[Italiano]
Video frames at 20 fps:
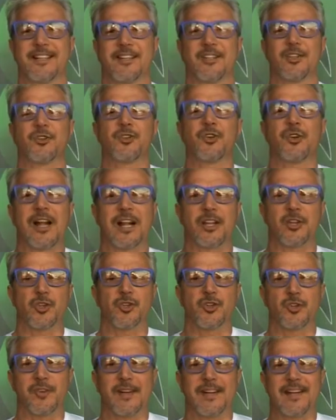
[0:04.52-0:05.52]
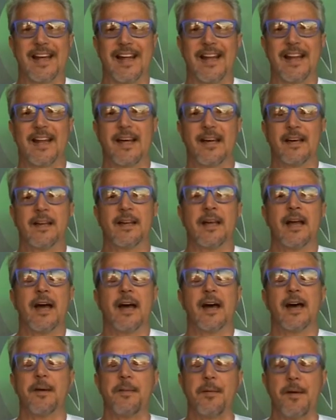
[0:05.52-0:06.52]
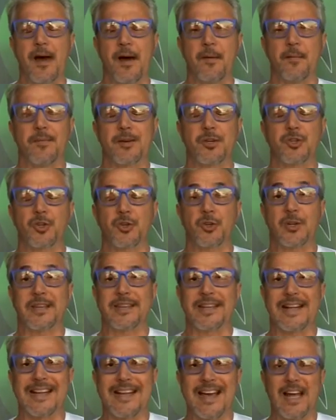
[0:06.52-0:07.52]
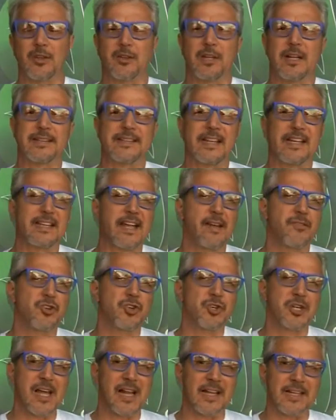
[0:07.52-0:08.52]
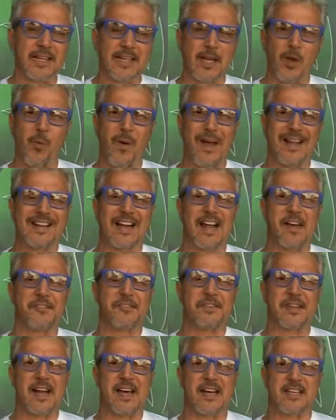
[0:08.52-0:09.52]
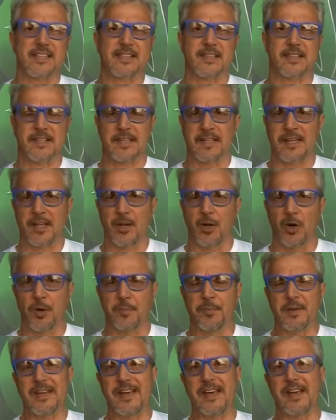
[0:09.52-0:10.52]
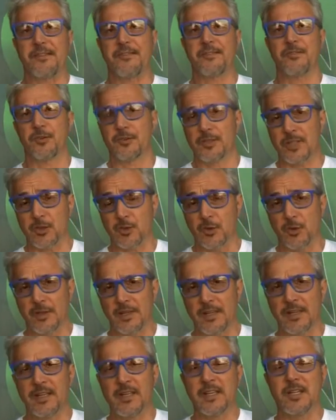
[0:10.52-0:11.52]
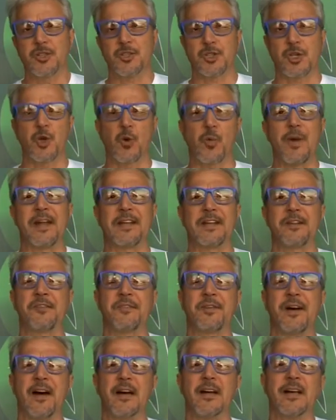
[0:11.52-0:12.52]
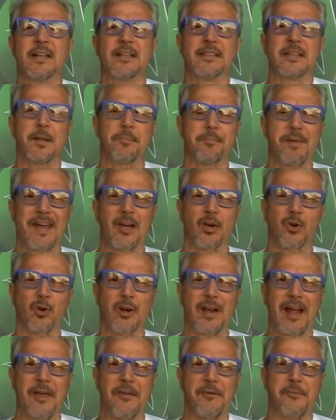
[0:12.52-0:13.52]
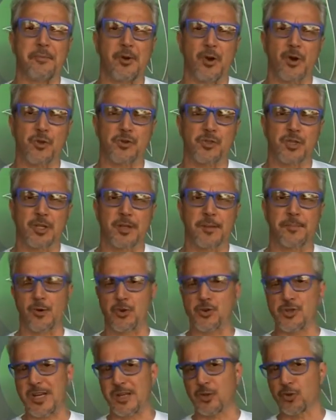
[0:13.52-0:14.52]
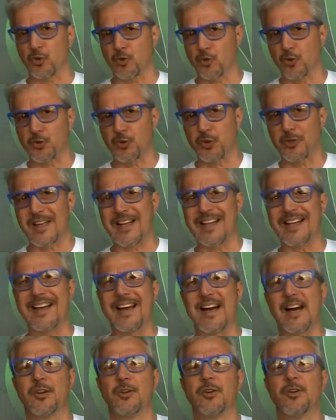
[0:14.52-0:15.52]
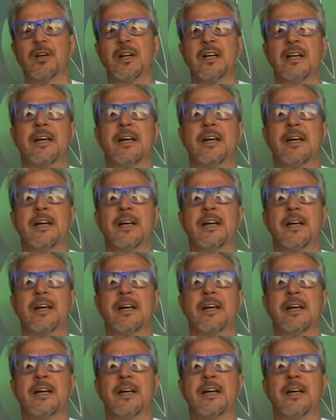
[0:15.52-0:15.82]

Dottor Aldo Giovannella, ambasciatore italiano del Ted Harry Sheldrick Wildlife Trust di Nairobi e fondatore, cinque anni fa, del Penguin Life Project, progetto tutto italiano